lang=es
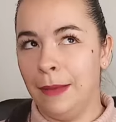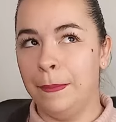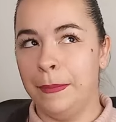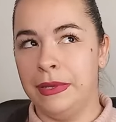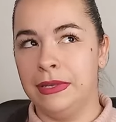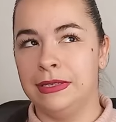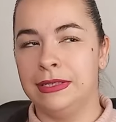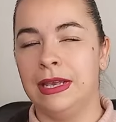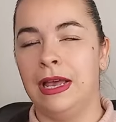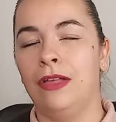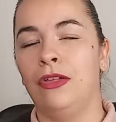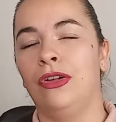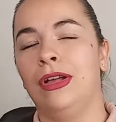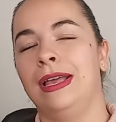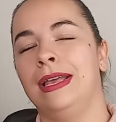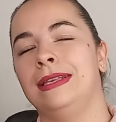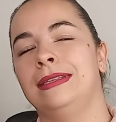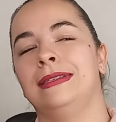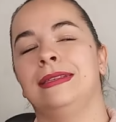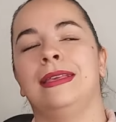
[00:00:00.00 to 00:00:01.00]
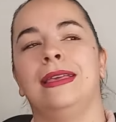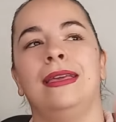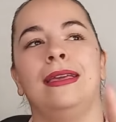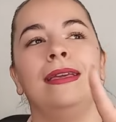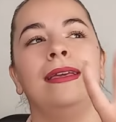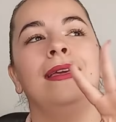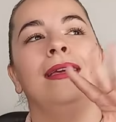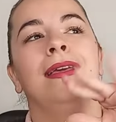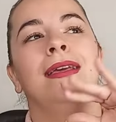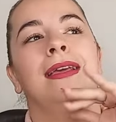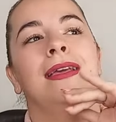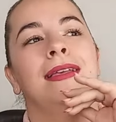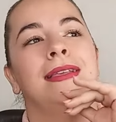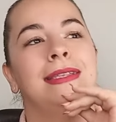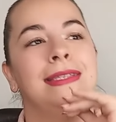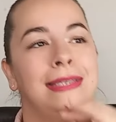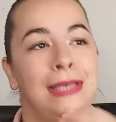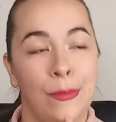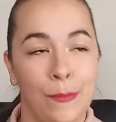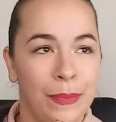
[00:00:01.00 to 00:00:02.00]
has pensado, es que
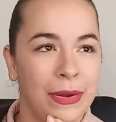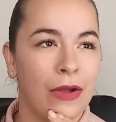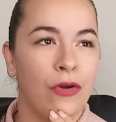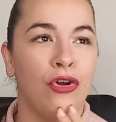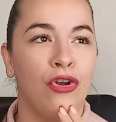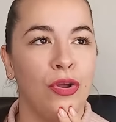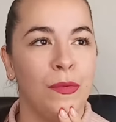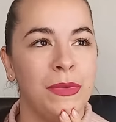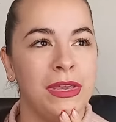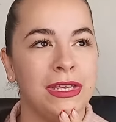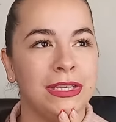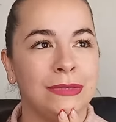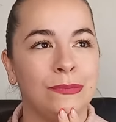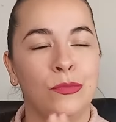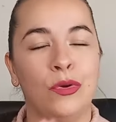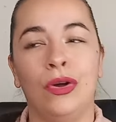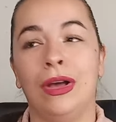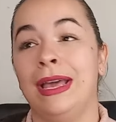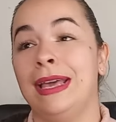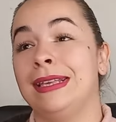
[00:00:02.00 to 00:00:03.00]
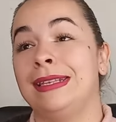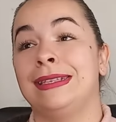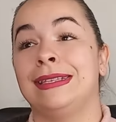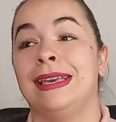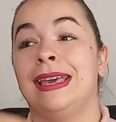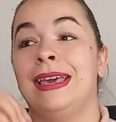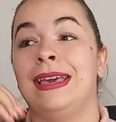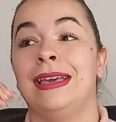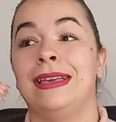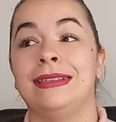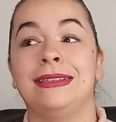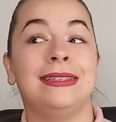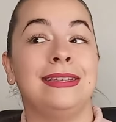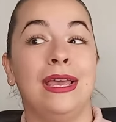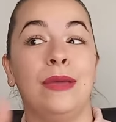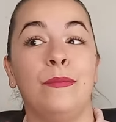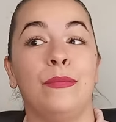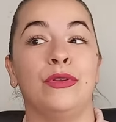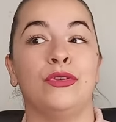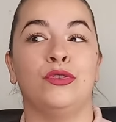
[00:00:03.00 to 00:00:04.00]
siempre hago lo mismo, es que
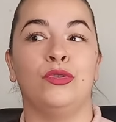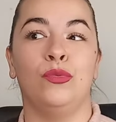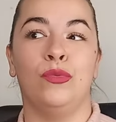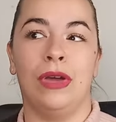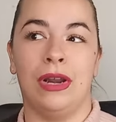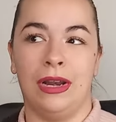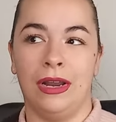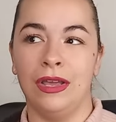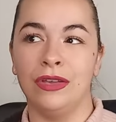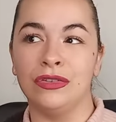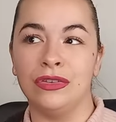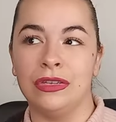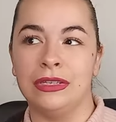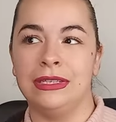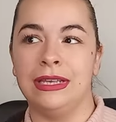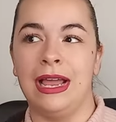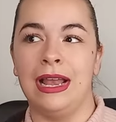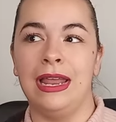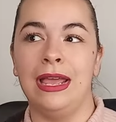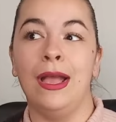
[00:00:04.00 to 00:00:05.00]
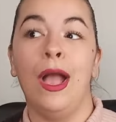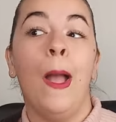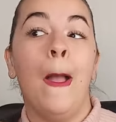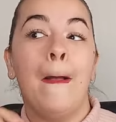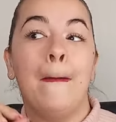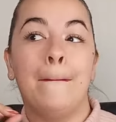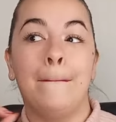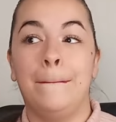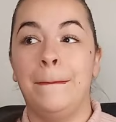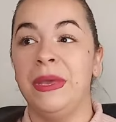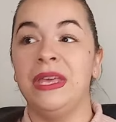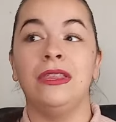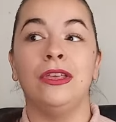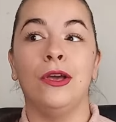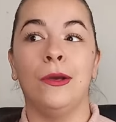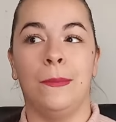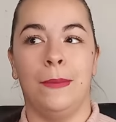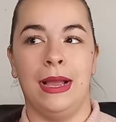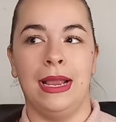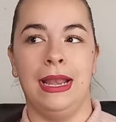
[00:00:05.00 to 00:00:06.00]
siempre subo a redes sociales
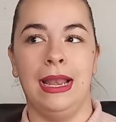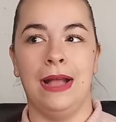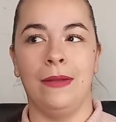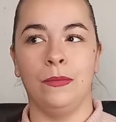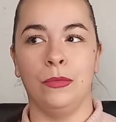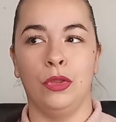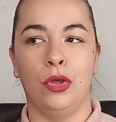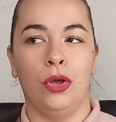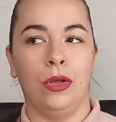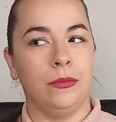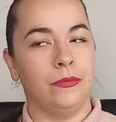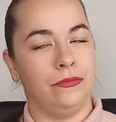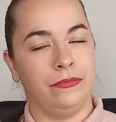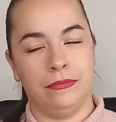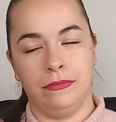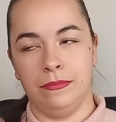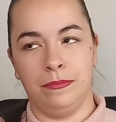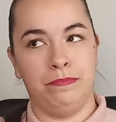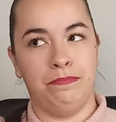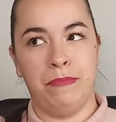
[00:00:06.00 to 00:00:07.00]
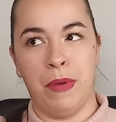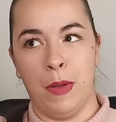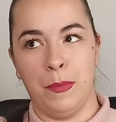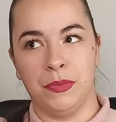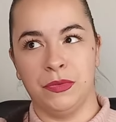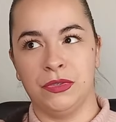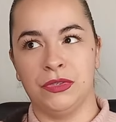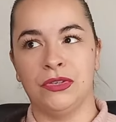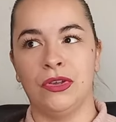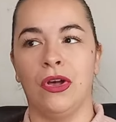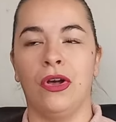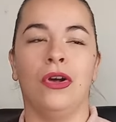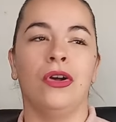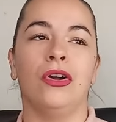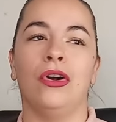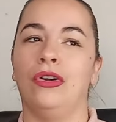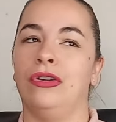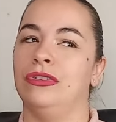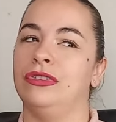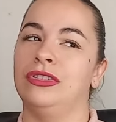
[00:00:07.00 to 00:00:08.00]
vídeos bailando pop
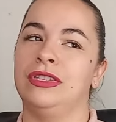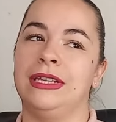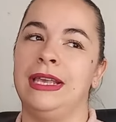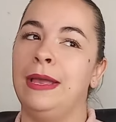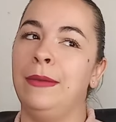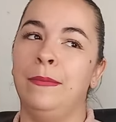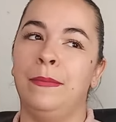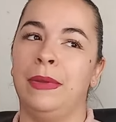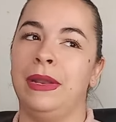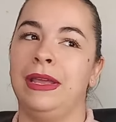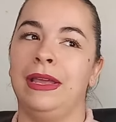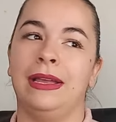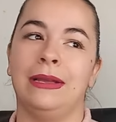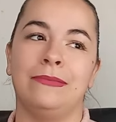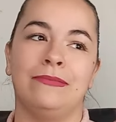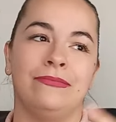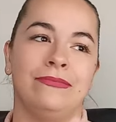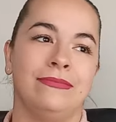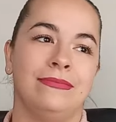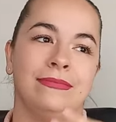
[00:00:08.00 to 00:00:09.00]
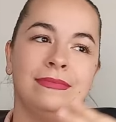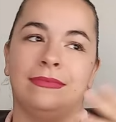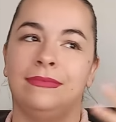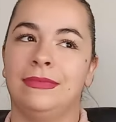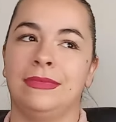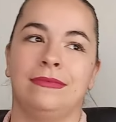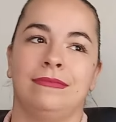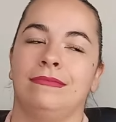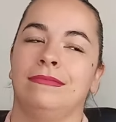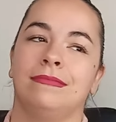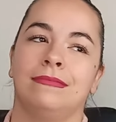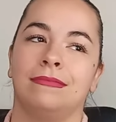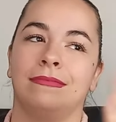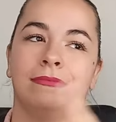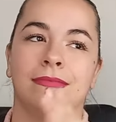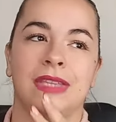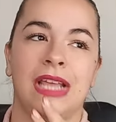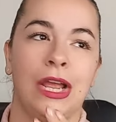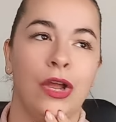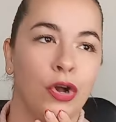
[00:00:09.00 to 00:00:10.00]
song o siempre mm,
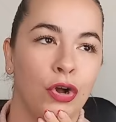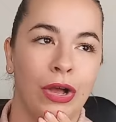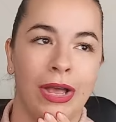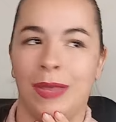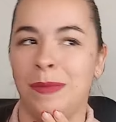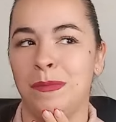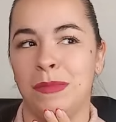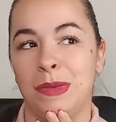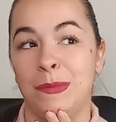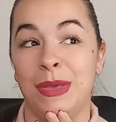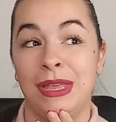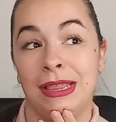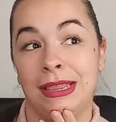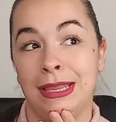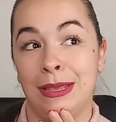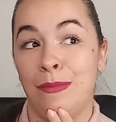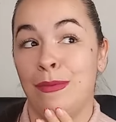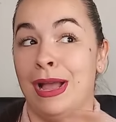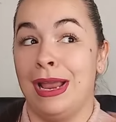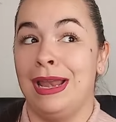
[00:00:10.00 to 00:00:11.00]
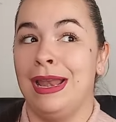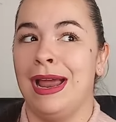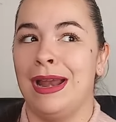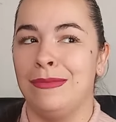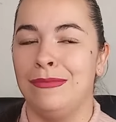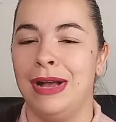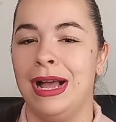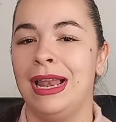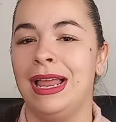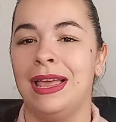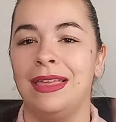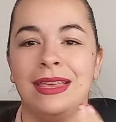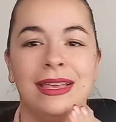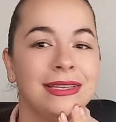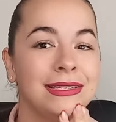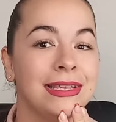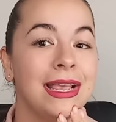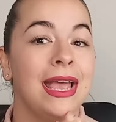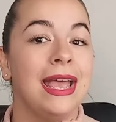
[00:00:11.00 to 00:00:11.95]
tengo en mi mente bailar baladis?